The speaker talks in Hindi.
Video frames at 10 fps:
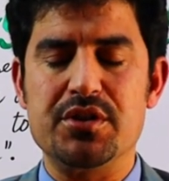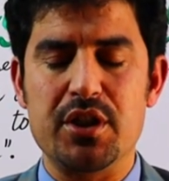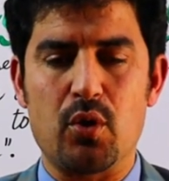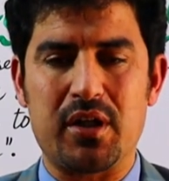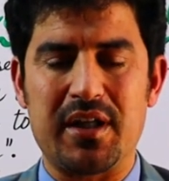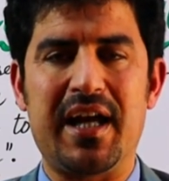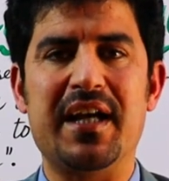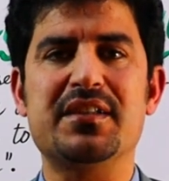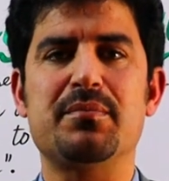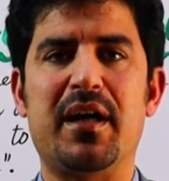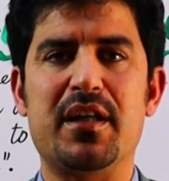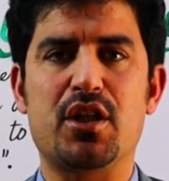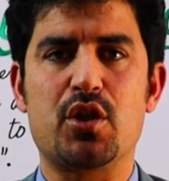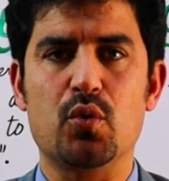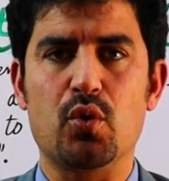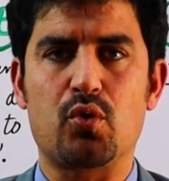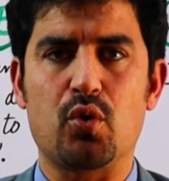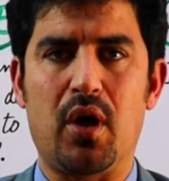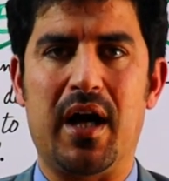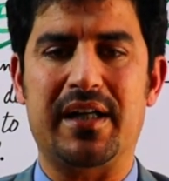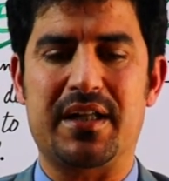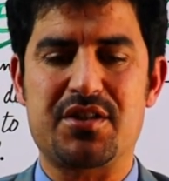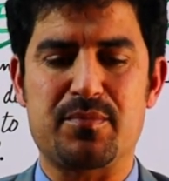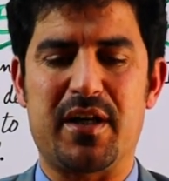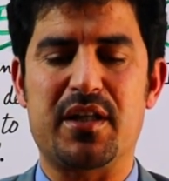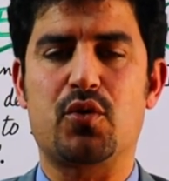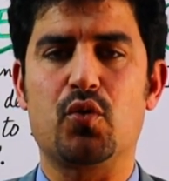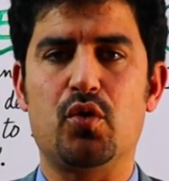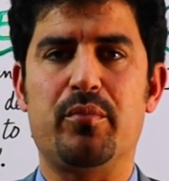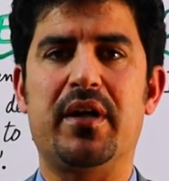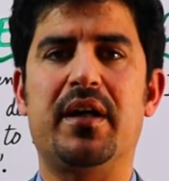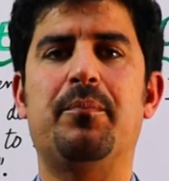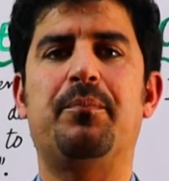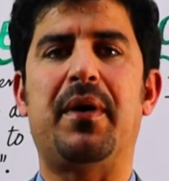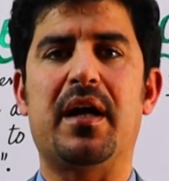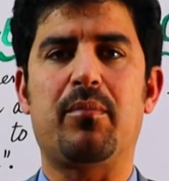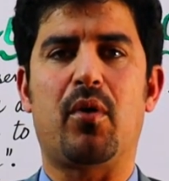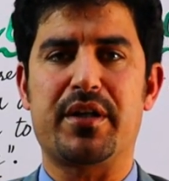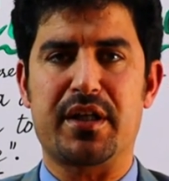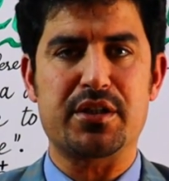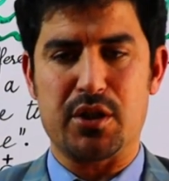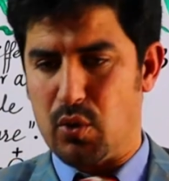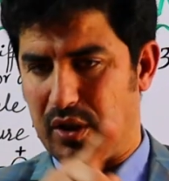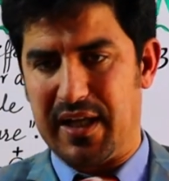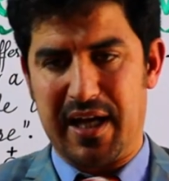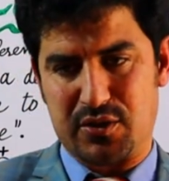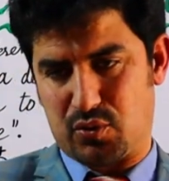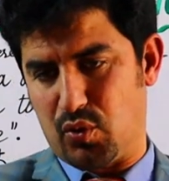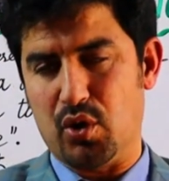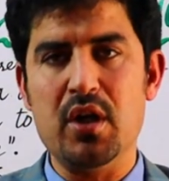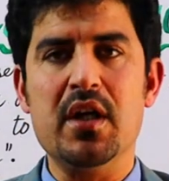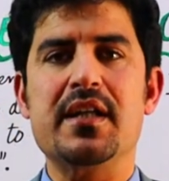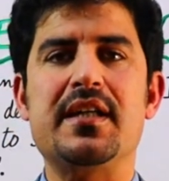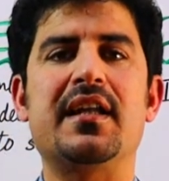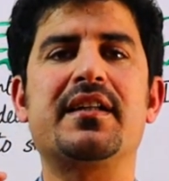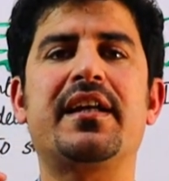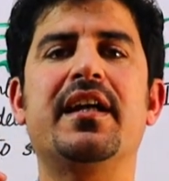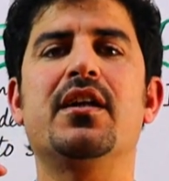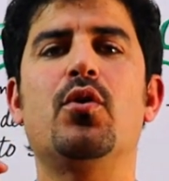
डिलोकलाइज मालिक्यूल को अगर जिस मालिक्यूल में पाई बॉन्डिंग डिलोकलाइज हो याद रखें